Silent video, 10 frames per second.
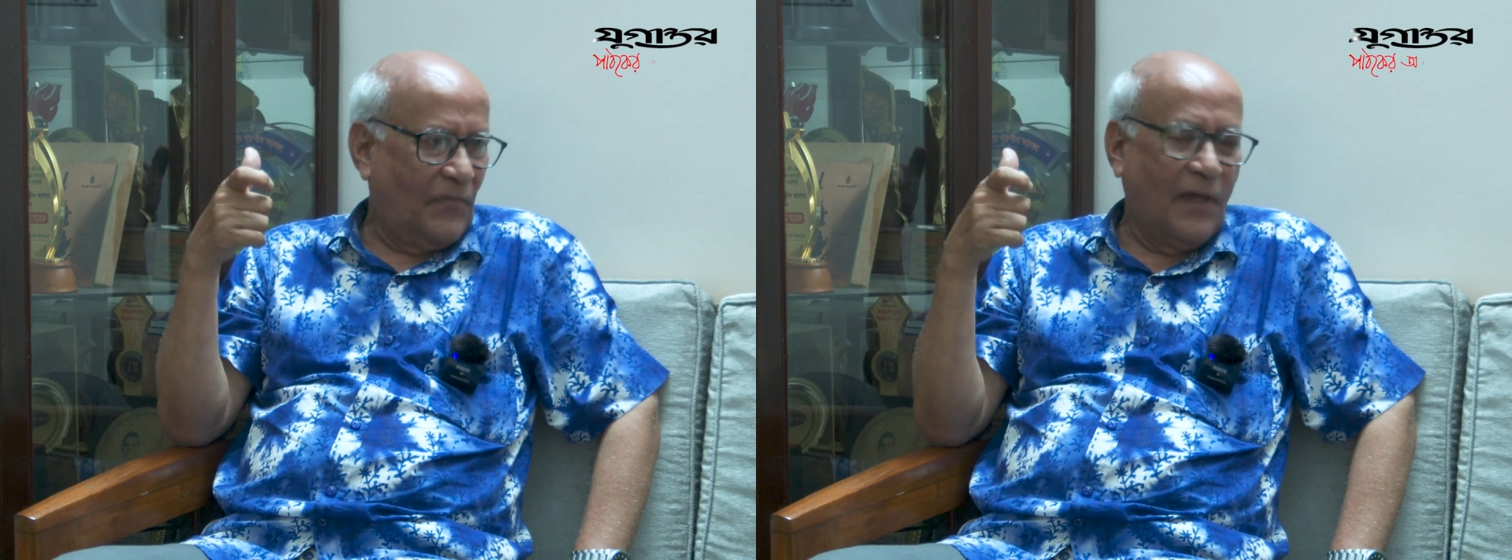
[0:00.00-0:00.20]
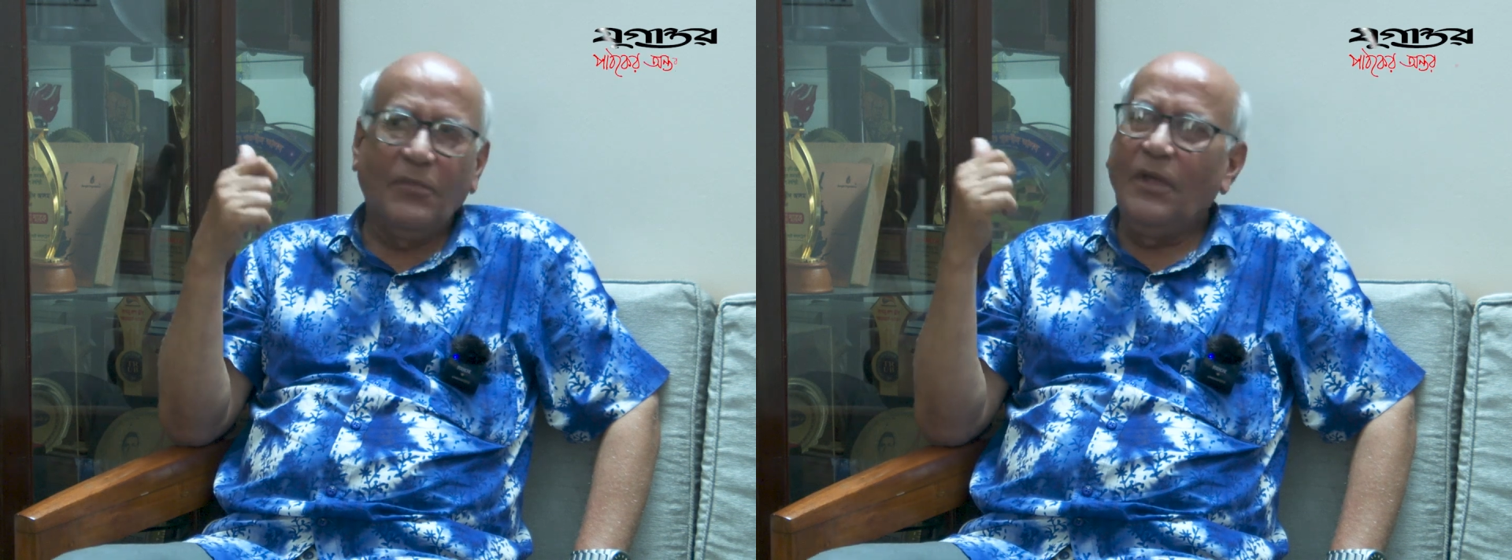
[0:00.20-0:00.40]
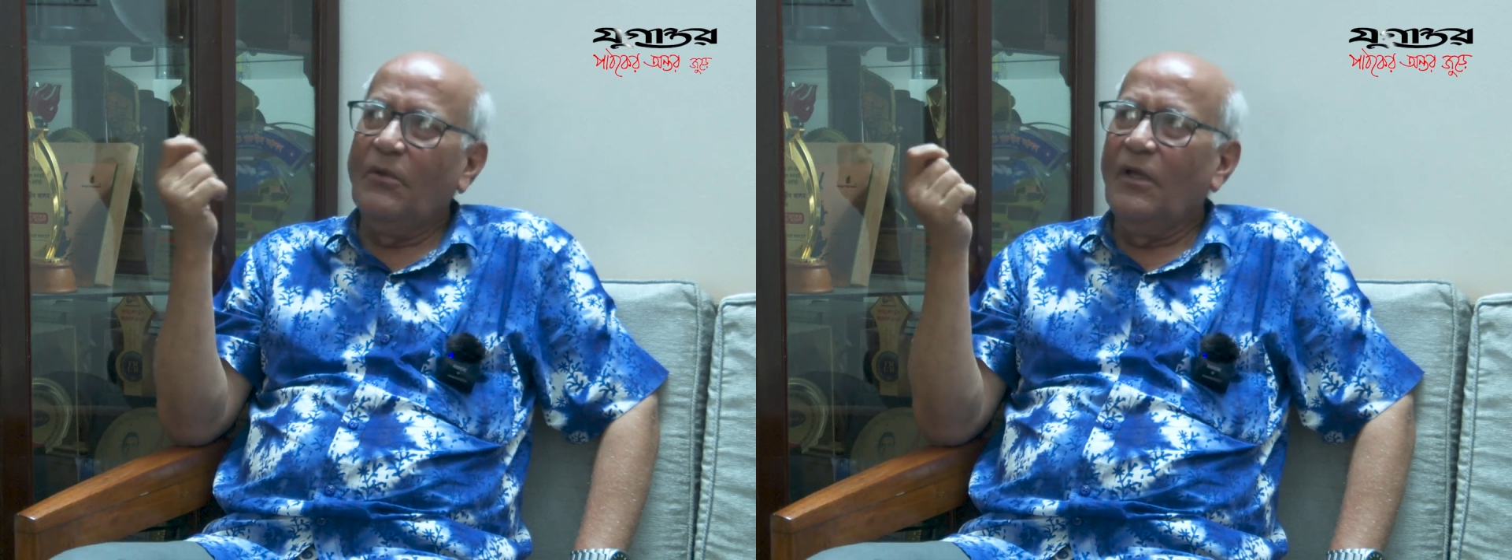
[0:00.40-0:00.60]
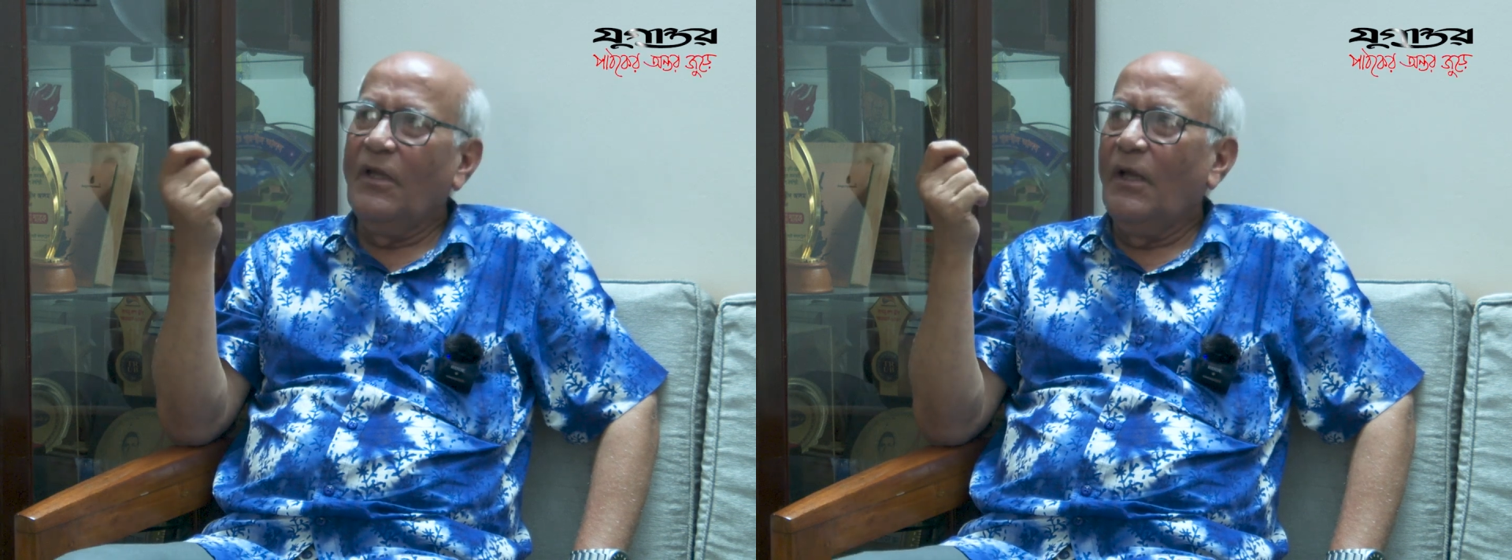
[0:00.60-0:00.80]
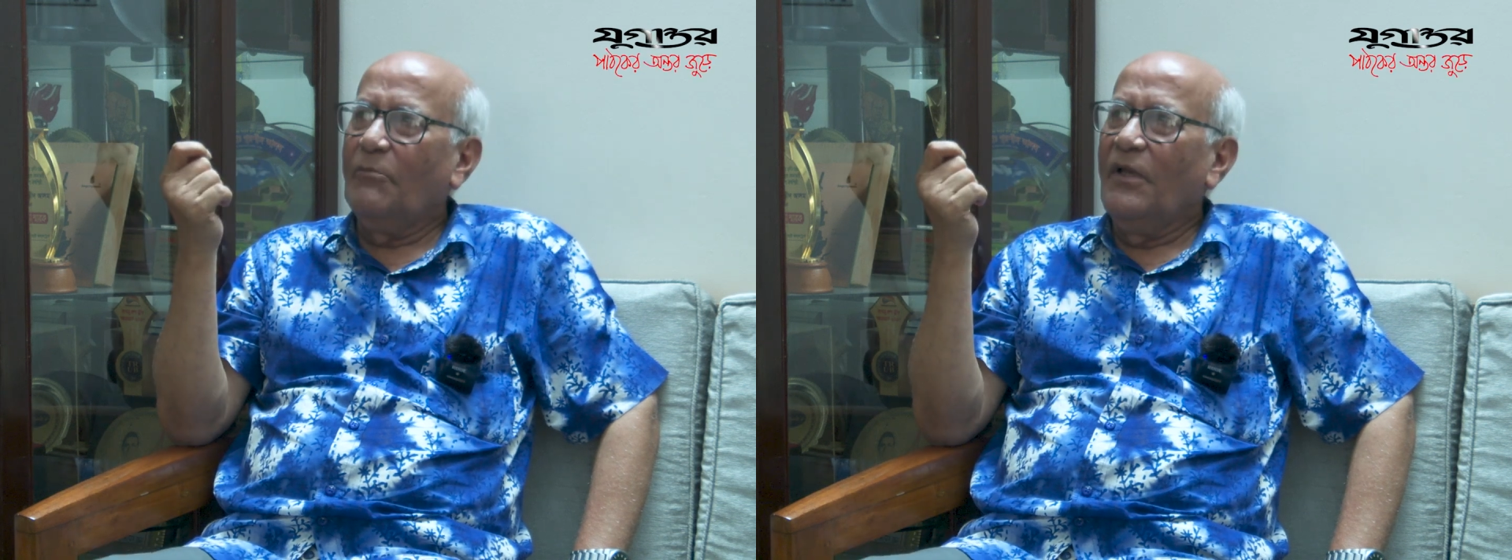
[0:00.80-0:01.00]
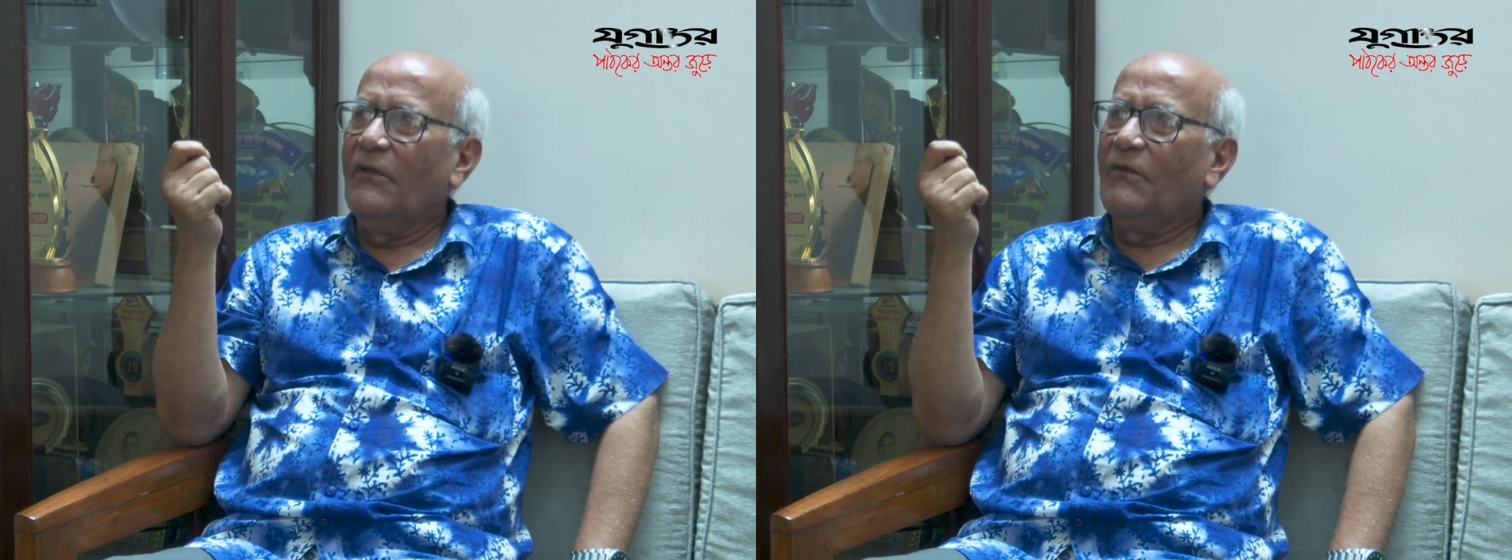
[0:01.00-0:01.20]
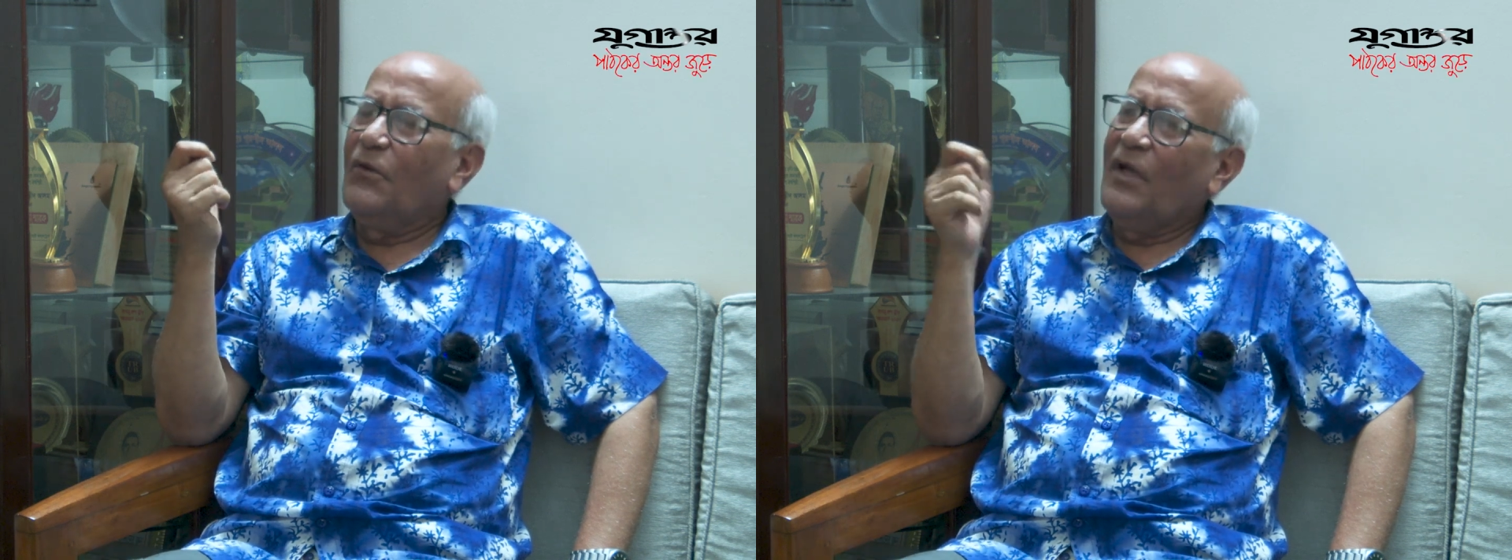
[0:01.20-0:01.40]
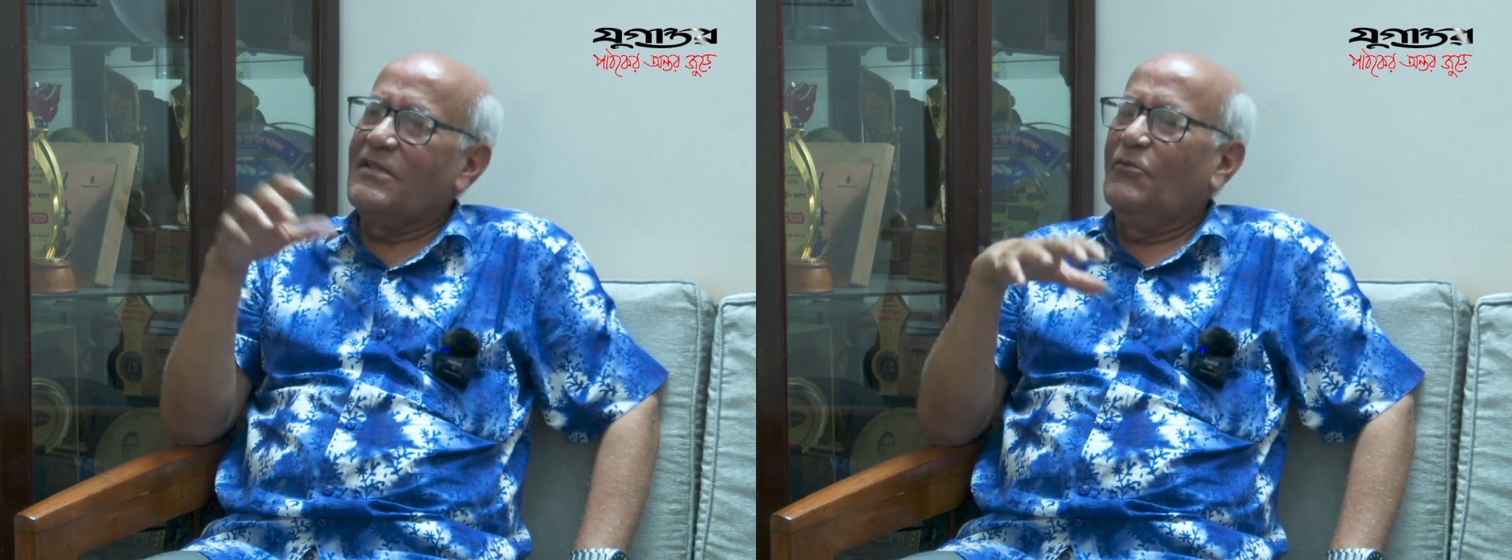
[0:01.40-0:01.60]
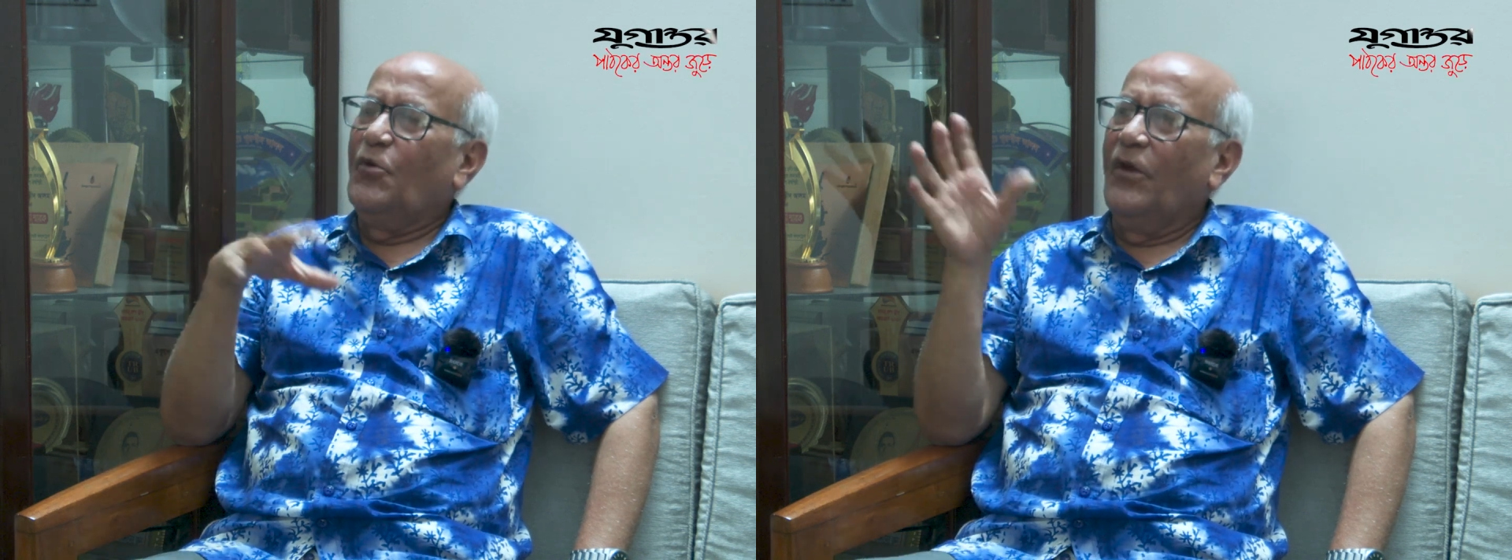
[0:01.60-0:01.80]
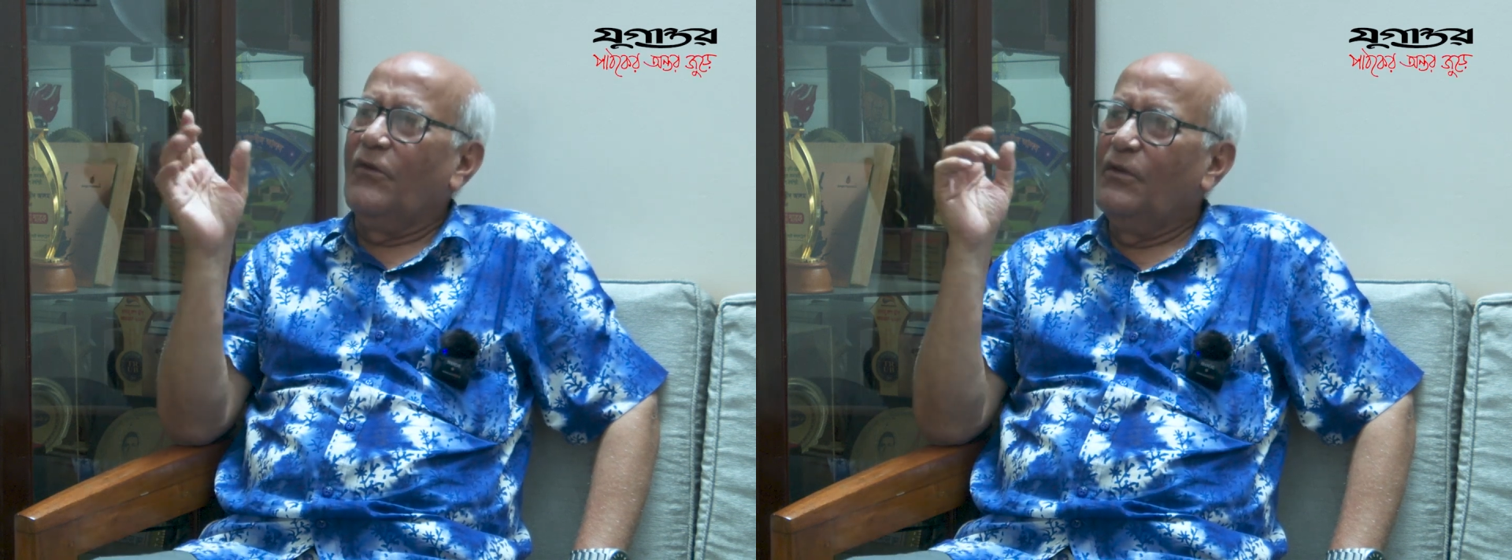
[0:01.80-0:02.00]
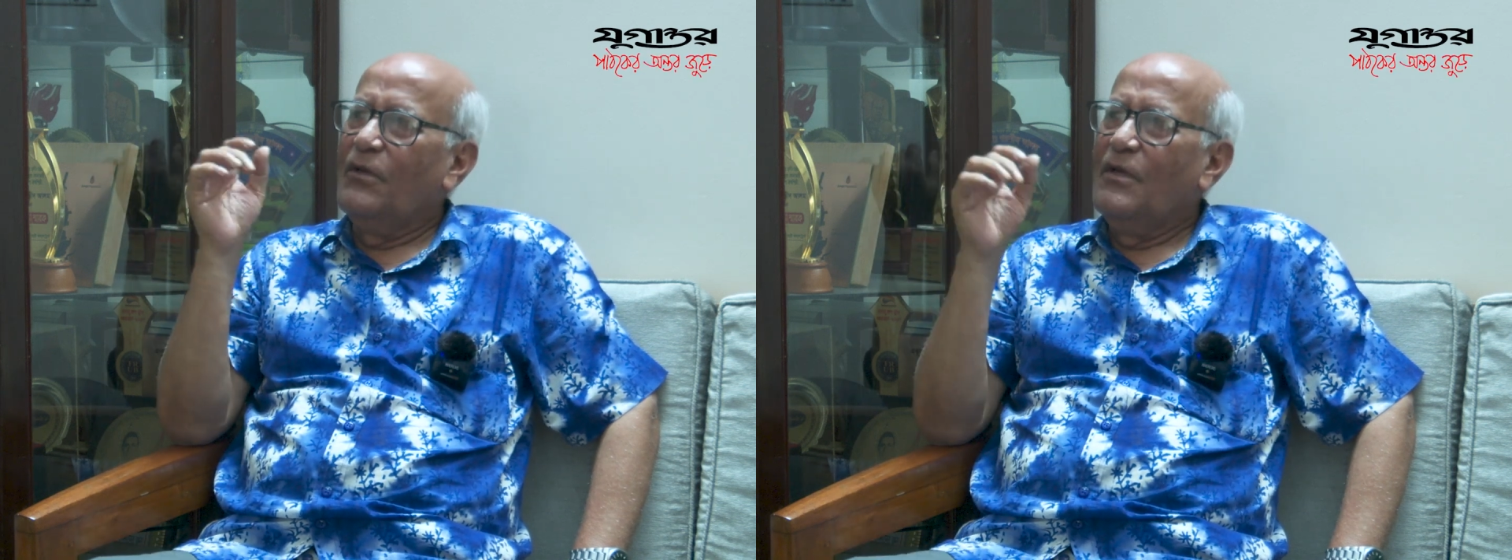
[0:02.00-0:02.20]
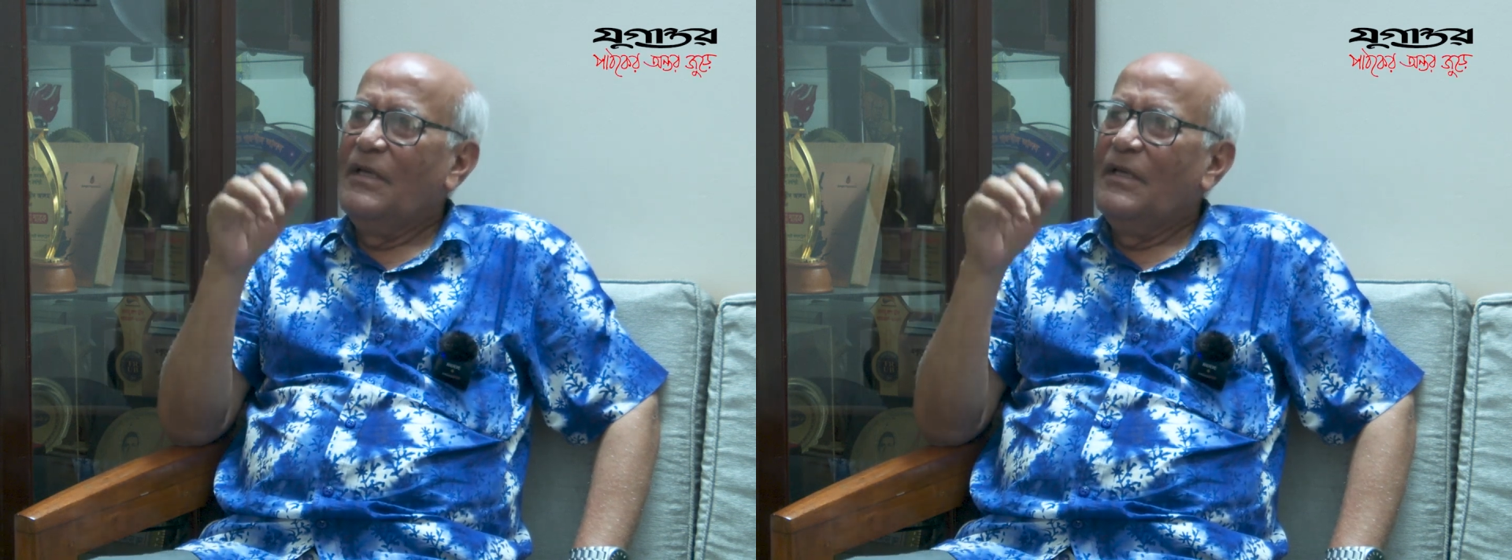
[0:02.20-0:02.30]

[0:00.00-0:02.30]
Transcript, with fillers: তা আপনি আমার আপনি গেছেন আচ্ছা ভুলে গেছে